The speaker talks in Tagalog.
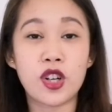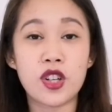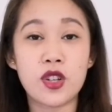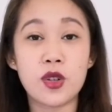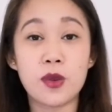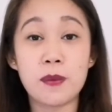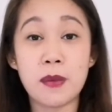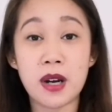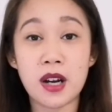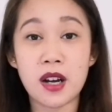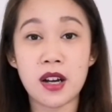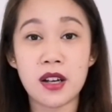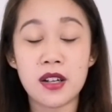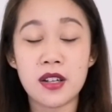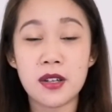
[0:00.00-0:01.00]
yung
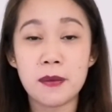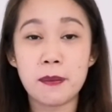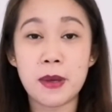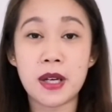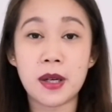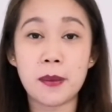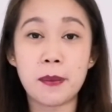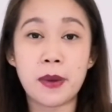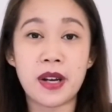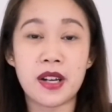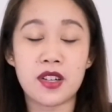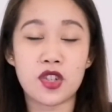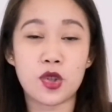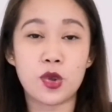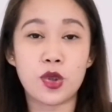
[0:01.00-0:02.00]
mga peer
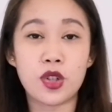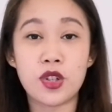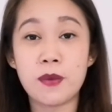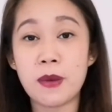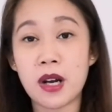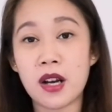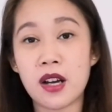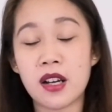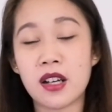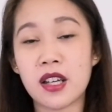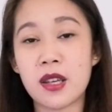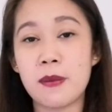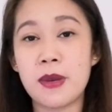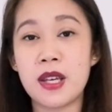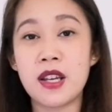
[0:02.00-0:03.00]
pressure, yung mga
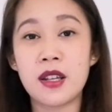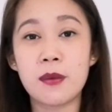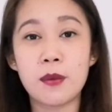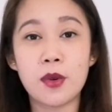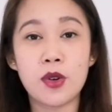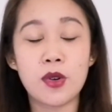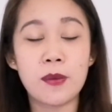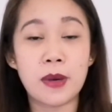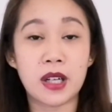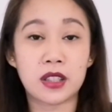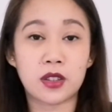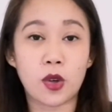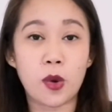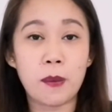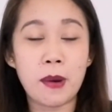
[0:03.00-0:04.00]
kaibigan mo,
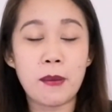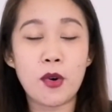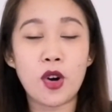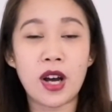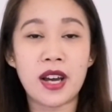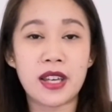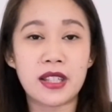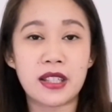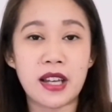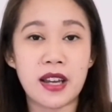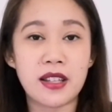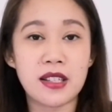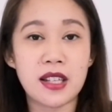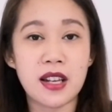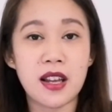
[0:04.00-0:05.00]
mga tropa mo,
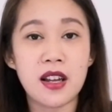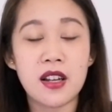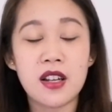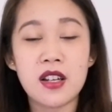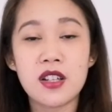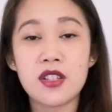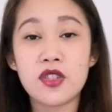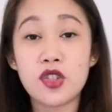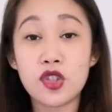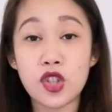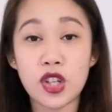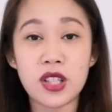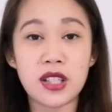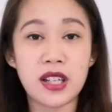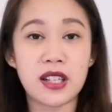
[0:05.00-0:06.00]
kain-kain sila,
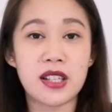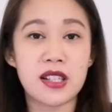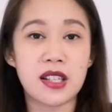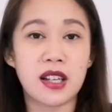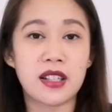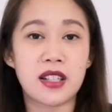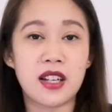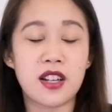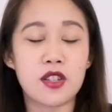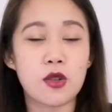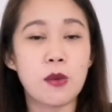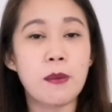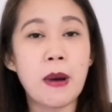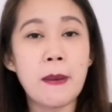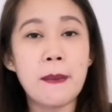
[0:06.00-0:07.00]
join ka rin sa kanila.
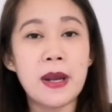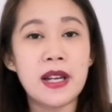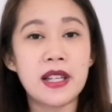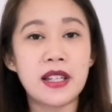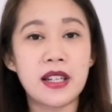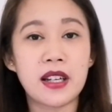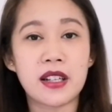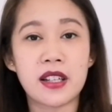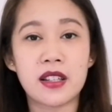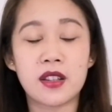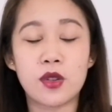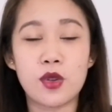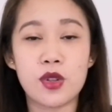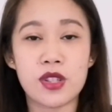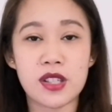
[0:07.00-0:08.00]
So, babalik ka
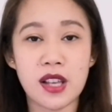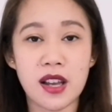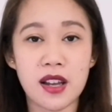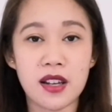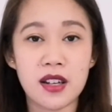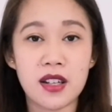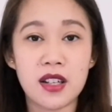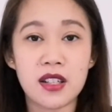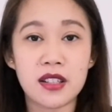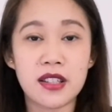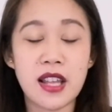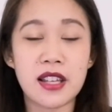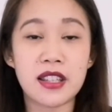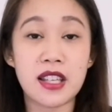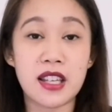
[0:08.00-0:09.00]
rin dun sa
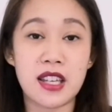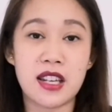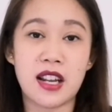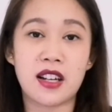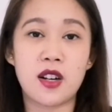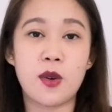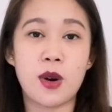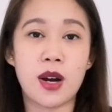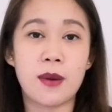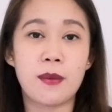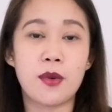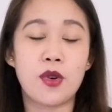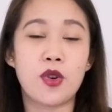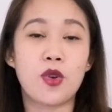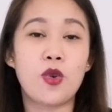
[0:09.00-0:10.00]
dating ginagawa
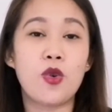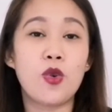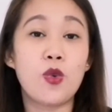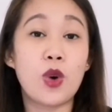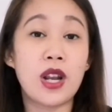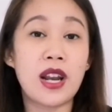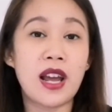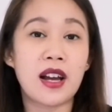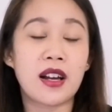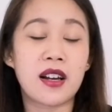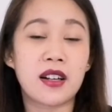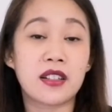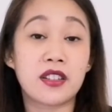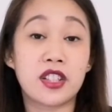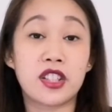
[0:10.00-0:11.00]
mo kung wala
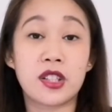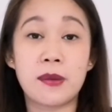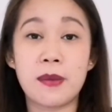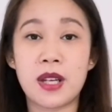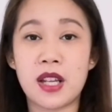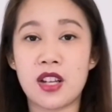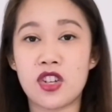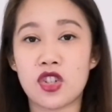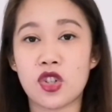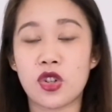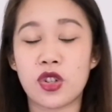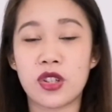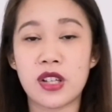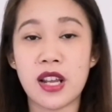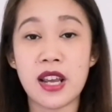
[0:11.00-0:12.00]
kang
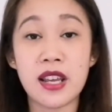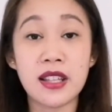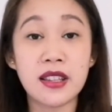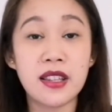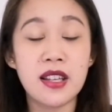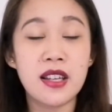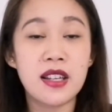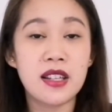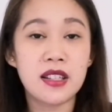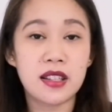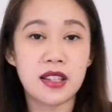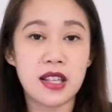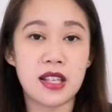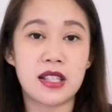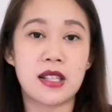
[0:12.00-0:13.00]
determination and
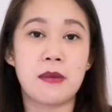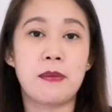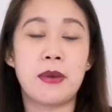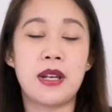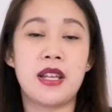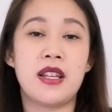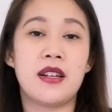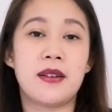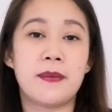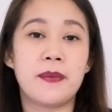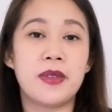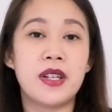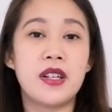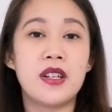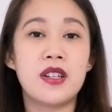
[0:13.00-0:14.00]
discipline.
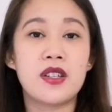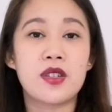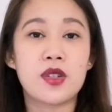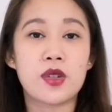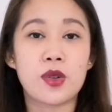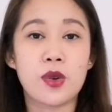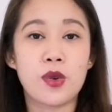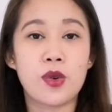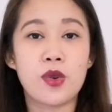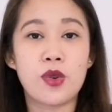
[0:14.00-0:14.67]
So,